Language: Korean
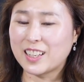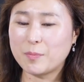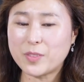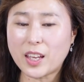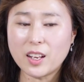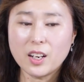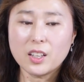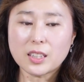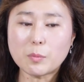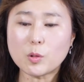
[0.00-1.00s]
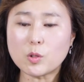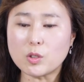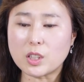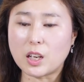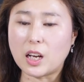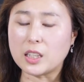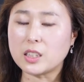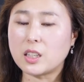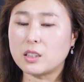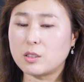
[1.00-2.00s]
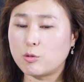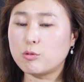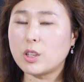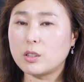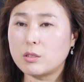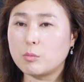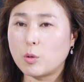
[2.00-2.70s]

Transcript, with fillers: 근데 삼성전자 아직까지 추세는 뭐